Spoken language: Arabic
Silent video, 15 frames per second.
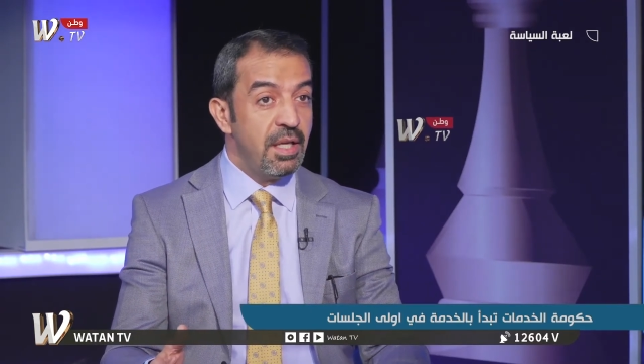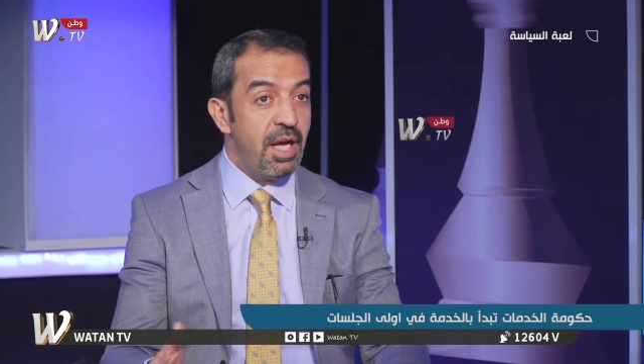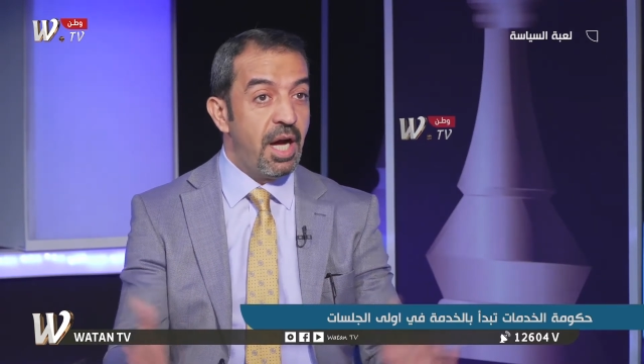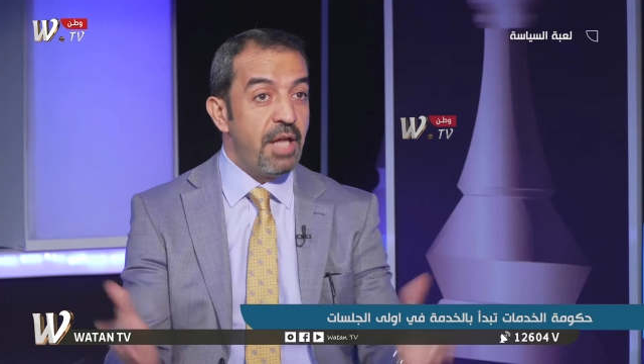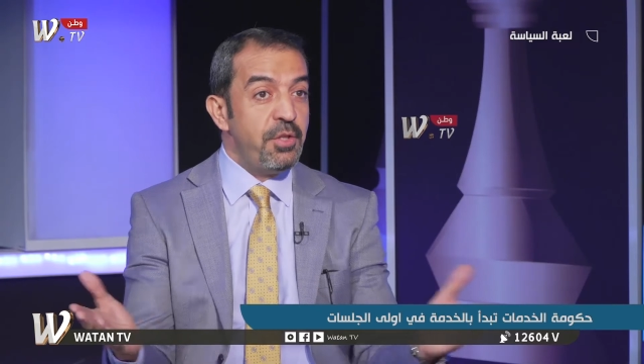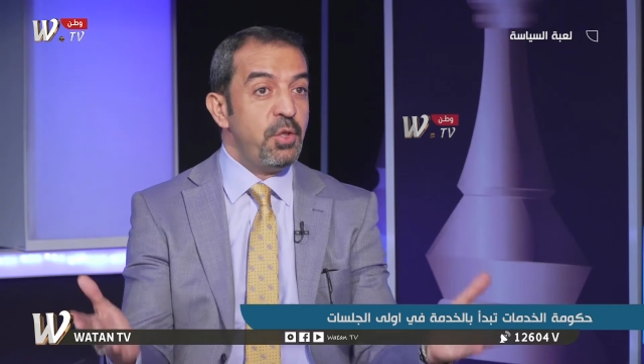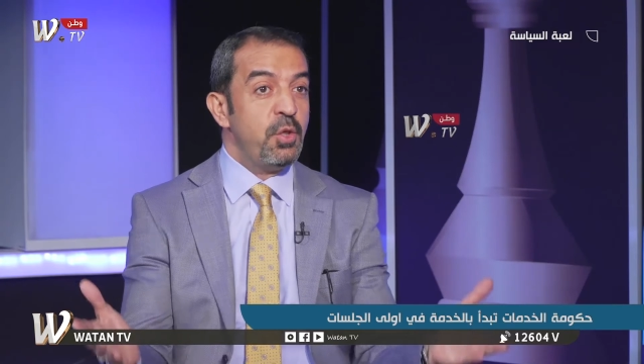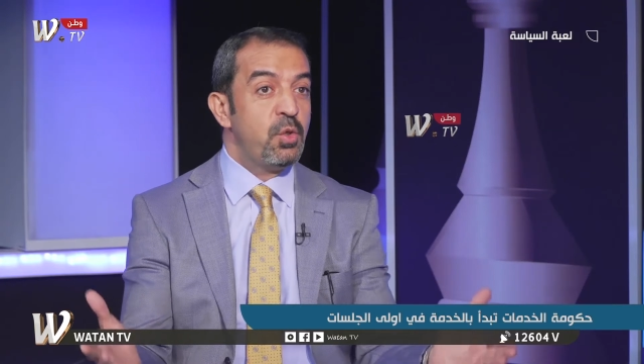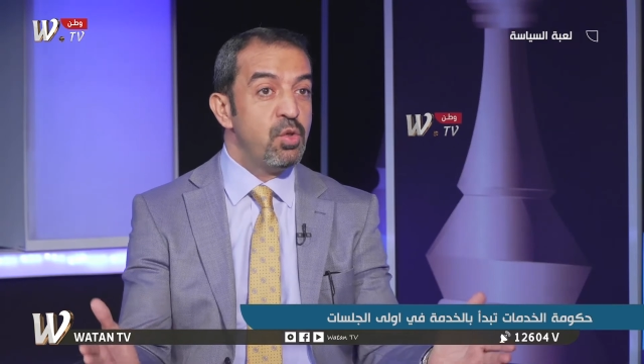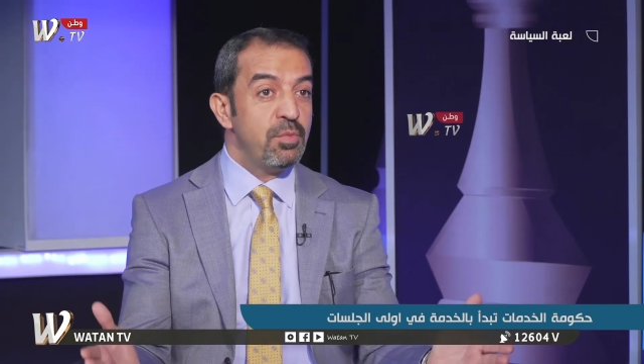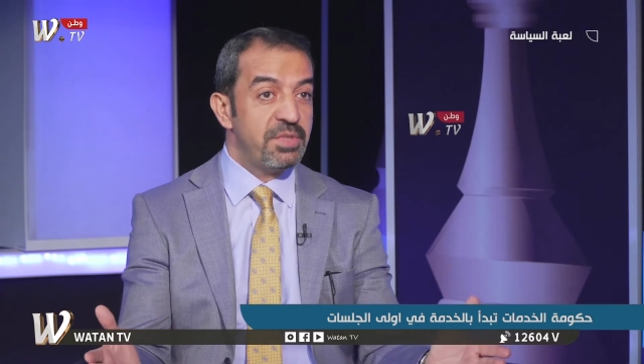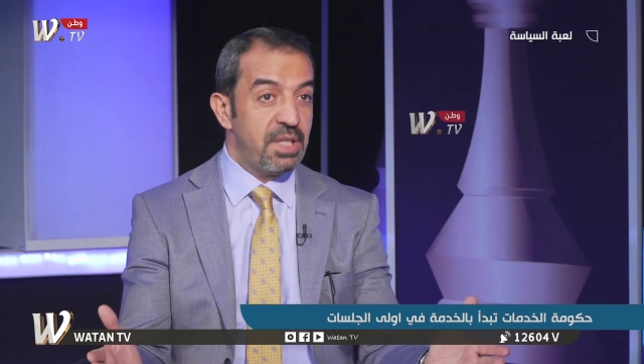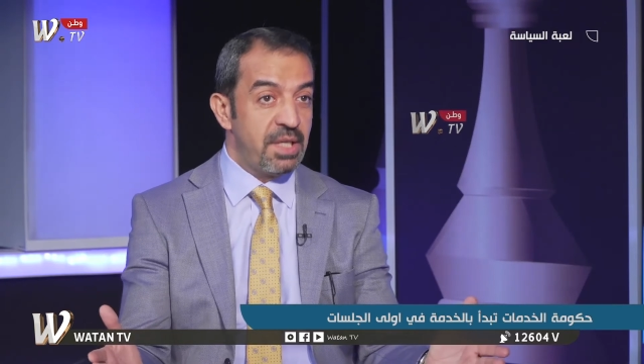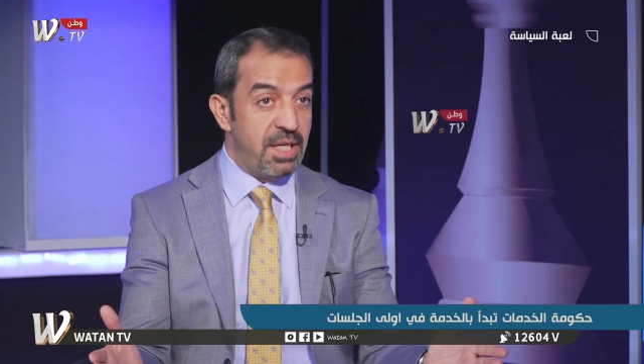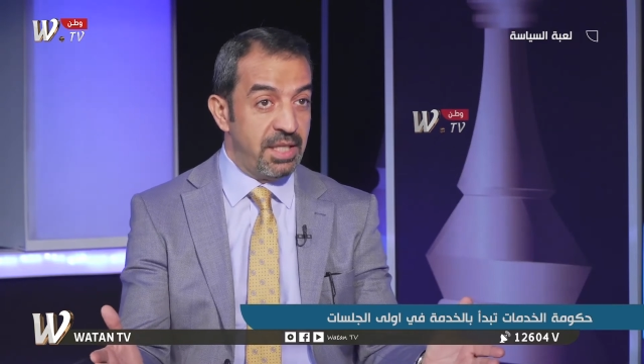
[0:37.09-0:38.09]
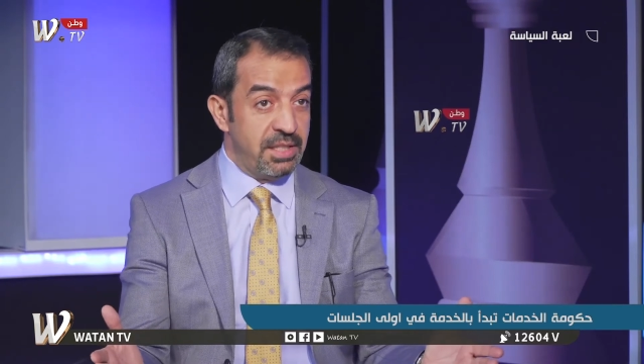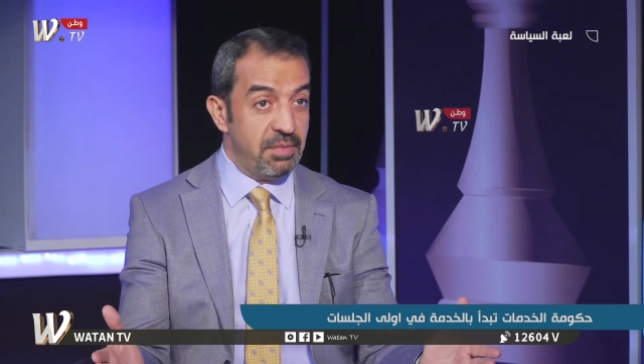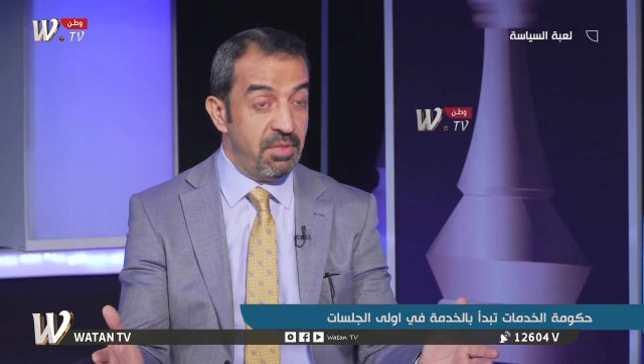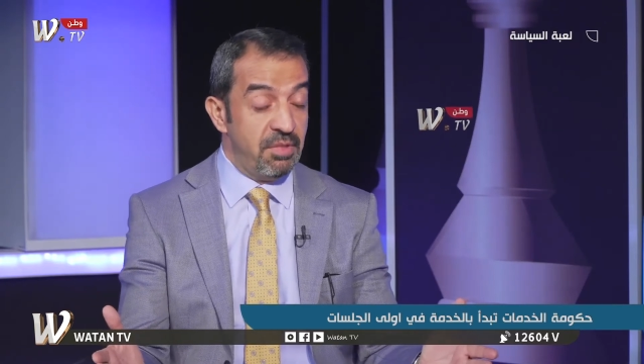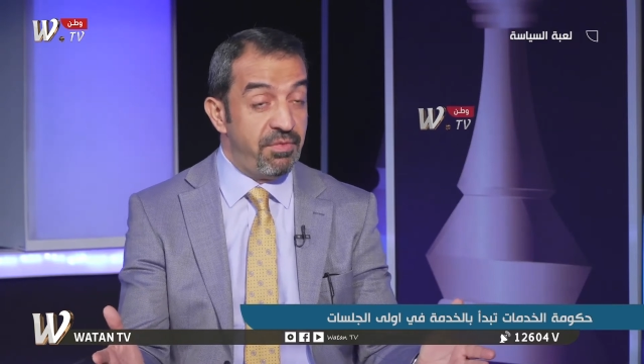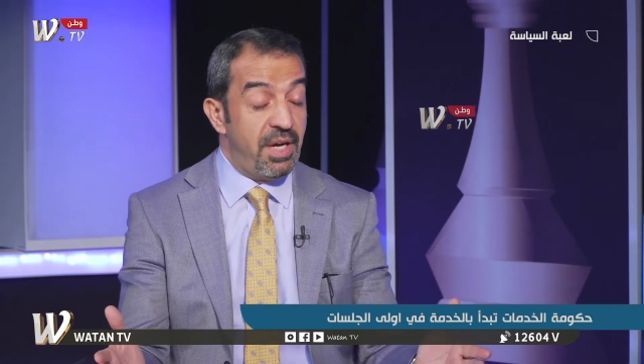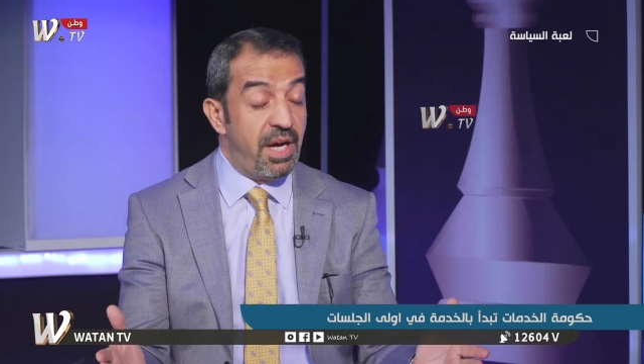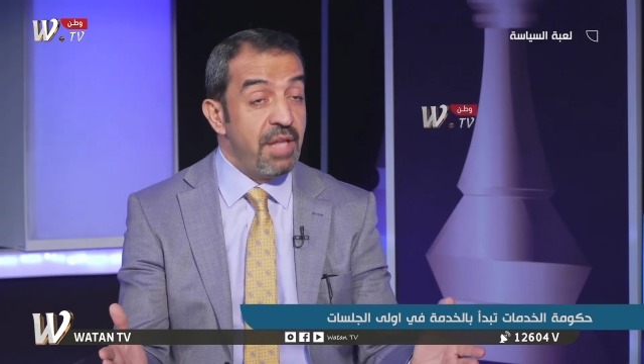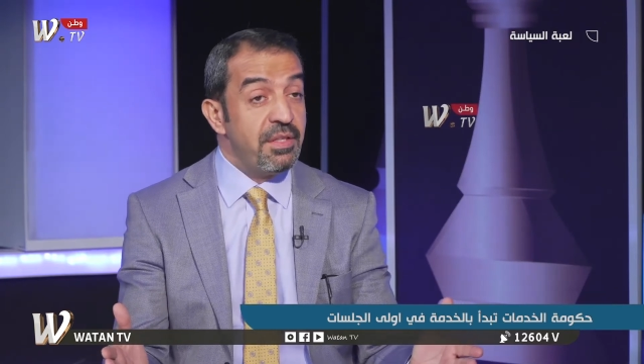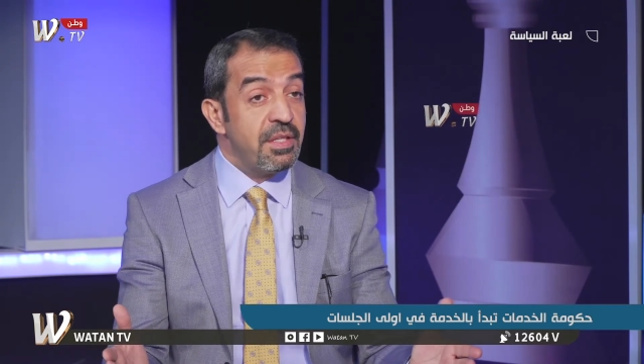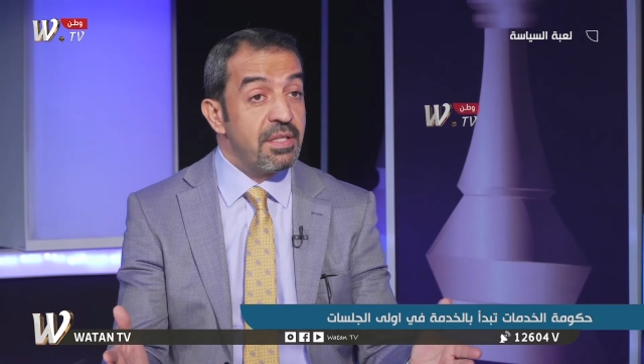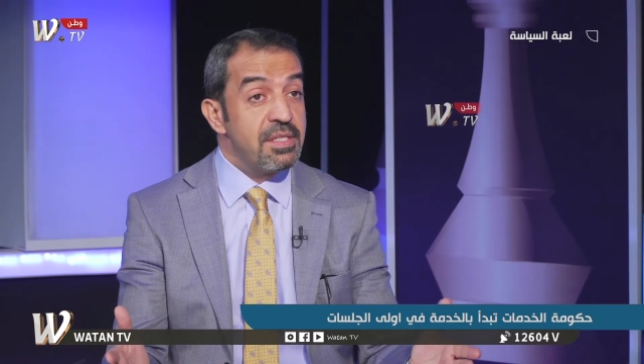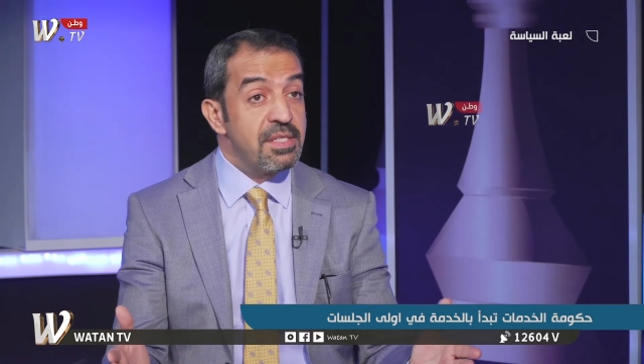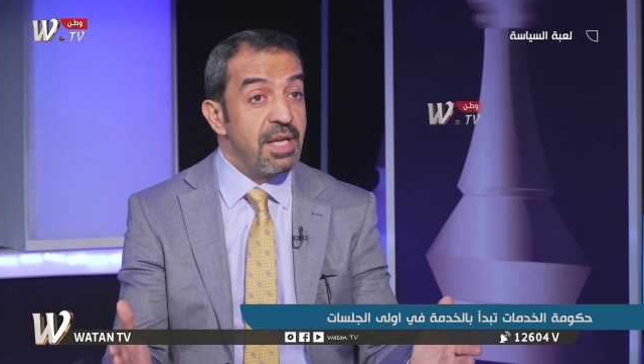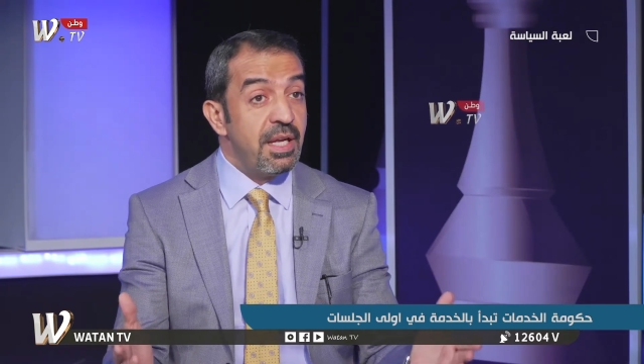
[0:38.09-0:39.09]
هذه حكومتي القادمة فهذه
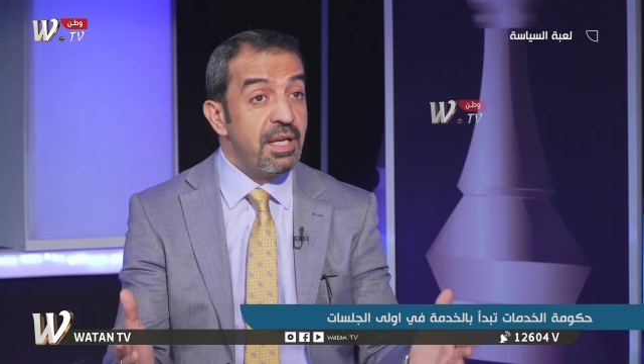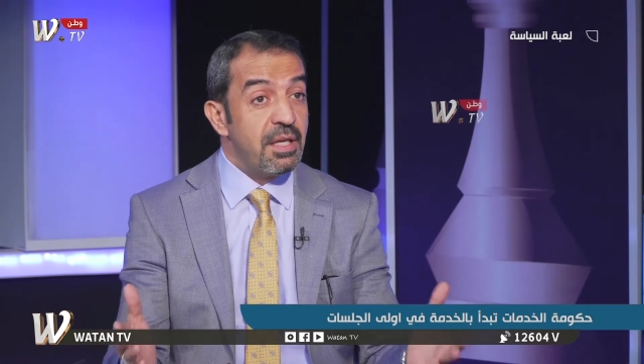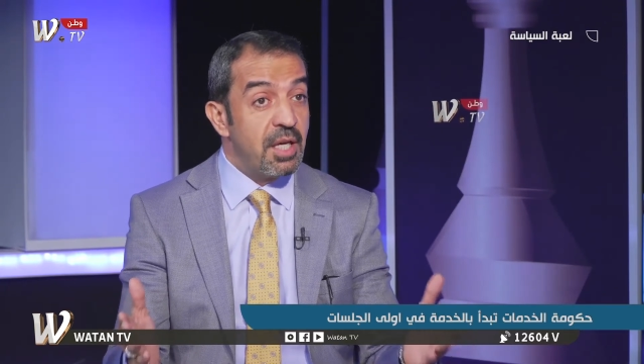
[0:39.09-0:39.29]
رسالة